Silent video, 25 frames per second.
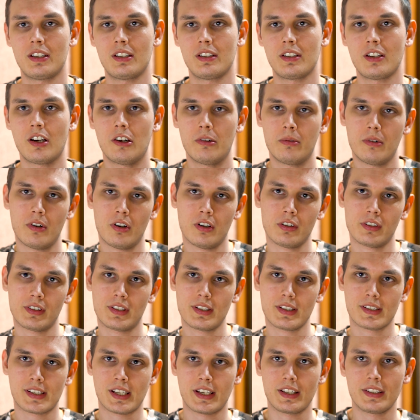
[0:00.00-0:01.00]
y, ją od
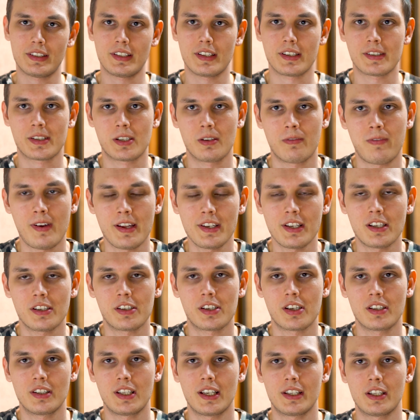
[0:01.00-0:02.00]
zainteresowania
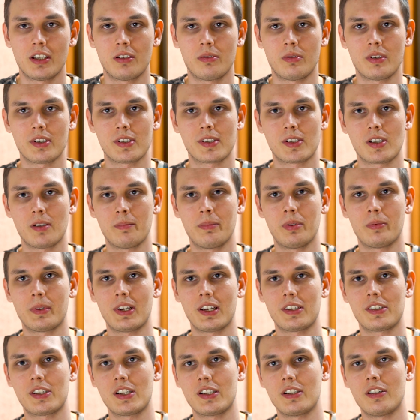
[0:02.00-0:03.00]
się daną osobą,
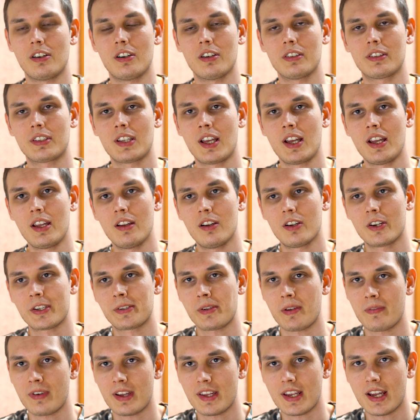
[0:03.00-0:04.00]
raczej od
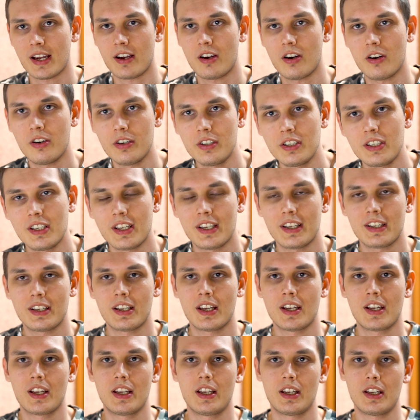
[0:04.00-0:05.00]
rozmawiania o niej,
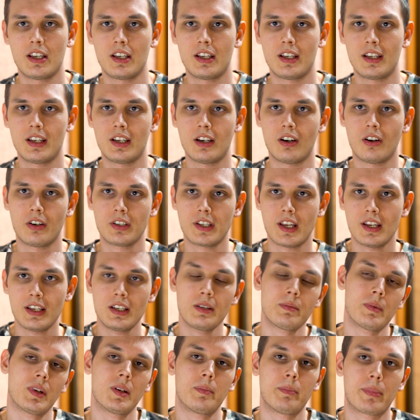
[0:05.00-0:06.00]
y, o
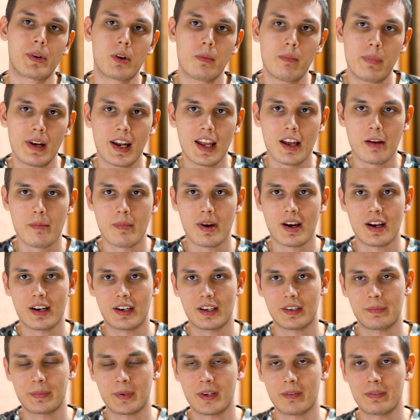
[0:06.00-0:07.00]
jej
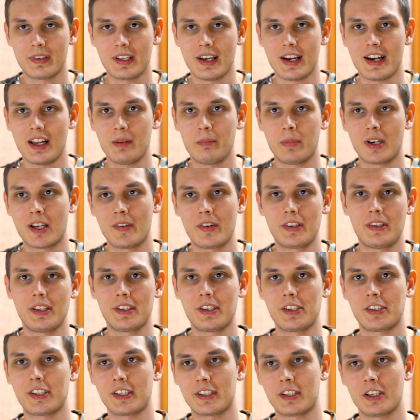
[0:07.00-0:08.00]
problemach, prawda? Albo nawet o
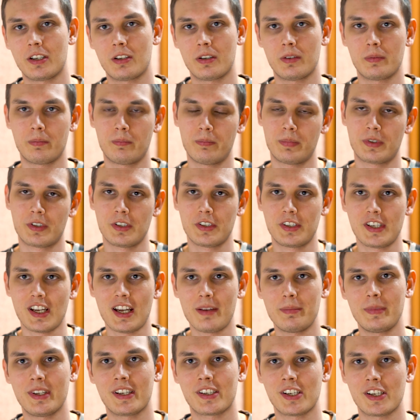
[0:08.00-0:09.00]
jakichś takich
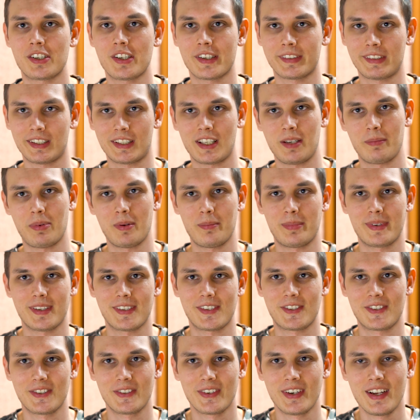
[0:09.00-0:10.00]
przyziemnych rzeczach, taki po
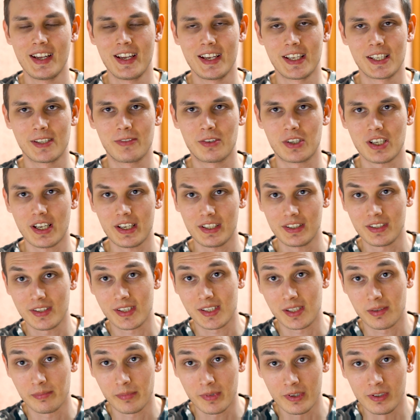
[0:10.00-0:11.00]
prostu zwyczajny
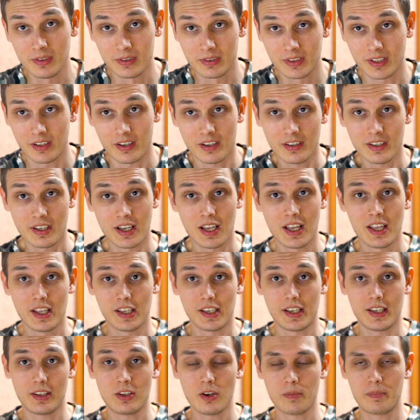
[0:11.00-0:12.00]
small talk
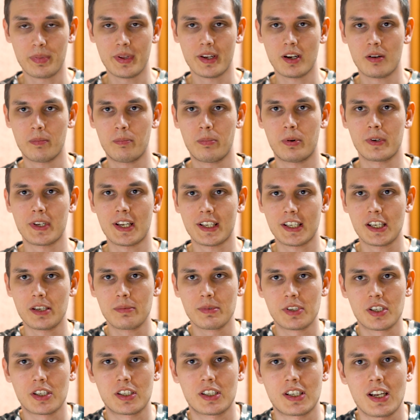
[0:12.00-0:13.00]
i dopiero po
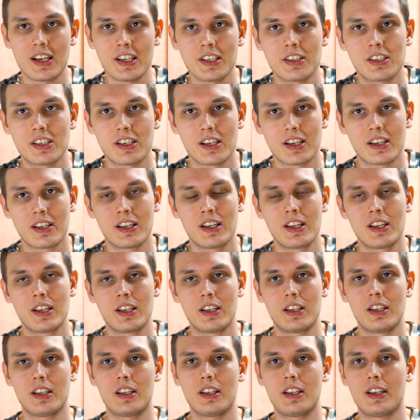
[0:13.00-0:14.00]
jakimś czasie
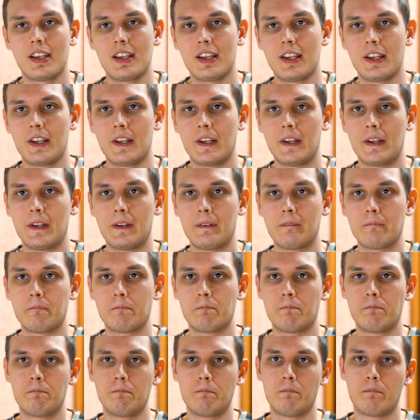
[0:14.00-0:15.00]

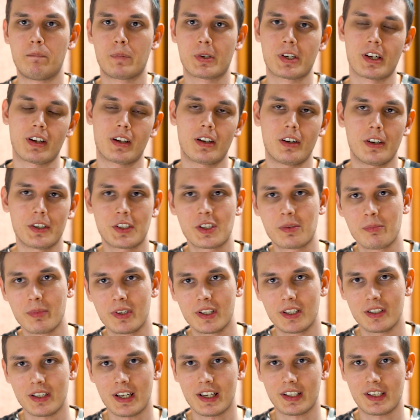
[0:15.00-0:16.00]
y, przechodźmy
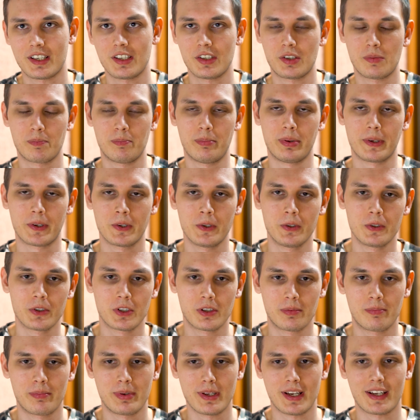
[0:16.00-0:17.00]
do jakichś
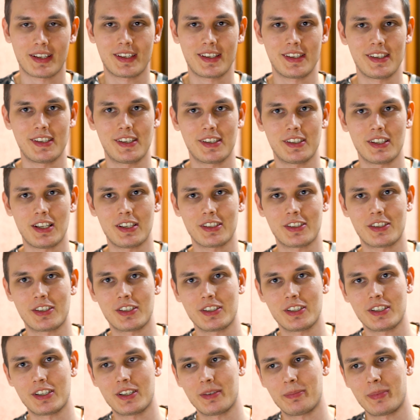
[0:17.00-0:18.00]
próśb, jakichś
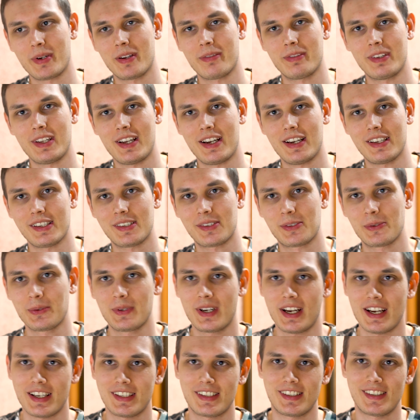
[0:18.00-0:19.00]
naszych, prawda,
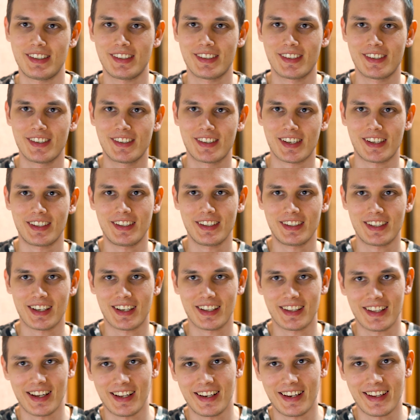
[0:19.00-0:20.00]
sugestii, życzeń i
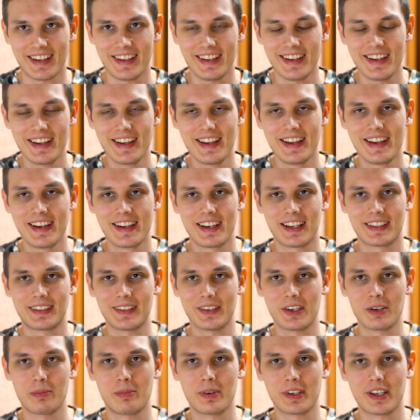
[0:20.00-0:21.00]
tak dalej
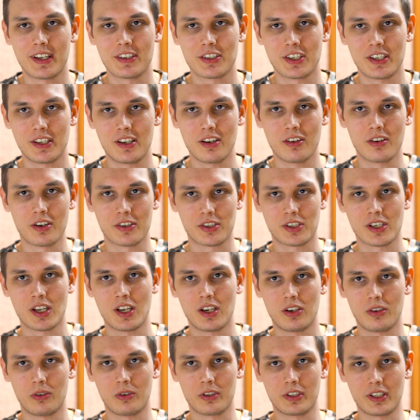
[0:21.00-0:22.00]
Dlatego, bo jeżeli kogoś
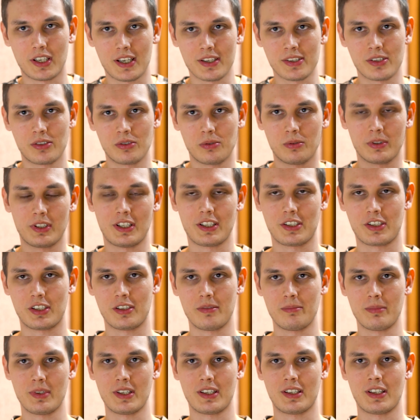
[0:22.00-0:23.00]
od razu
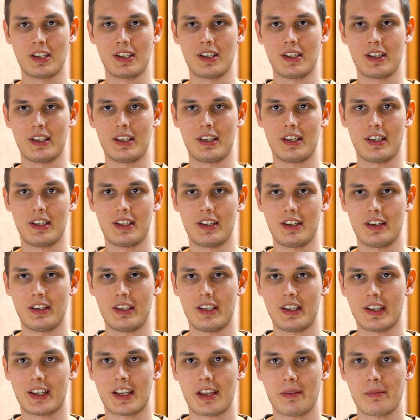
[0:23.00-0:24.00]
uderzymy e,
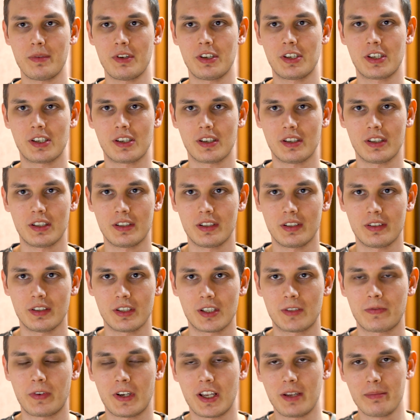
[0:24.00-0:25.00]
jakimiś e,
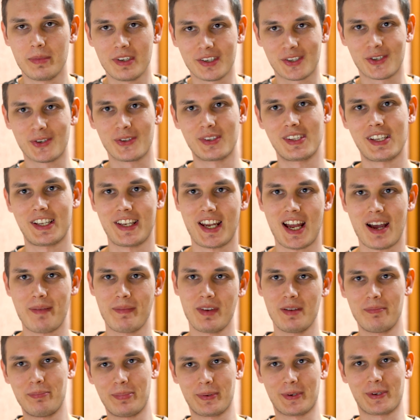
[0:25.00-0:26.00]
swoimi
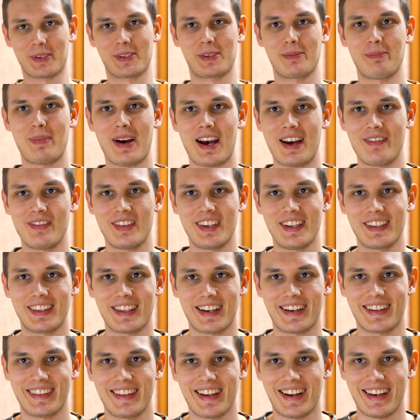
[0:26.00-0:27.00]
żądaniami, prośbami i
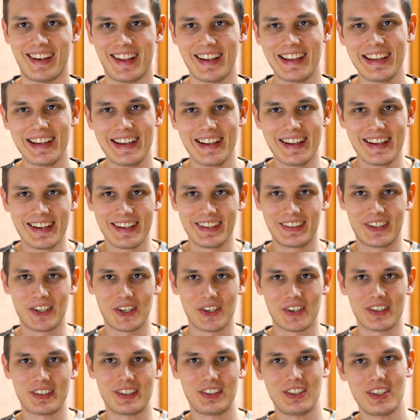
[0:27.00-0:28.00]
tak dalej,
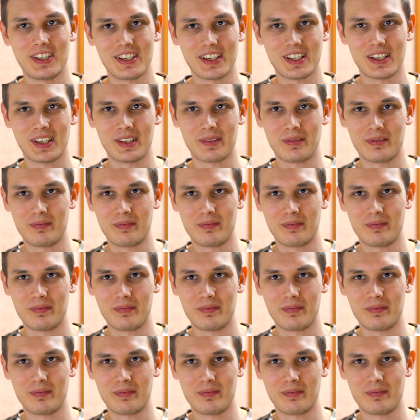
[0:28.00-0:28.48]
to nie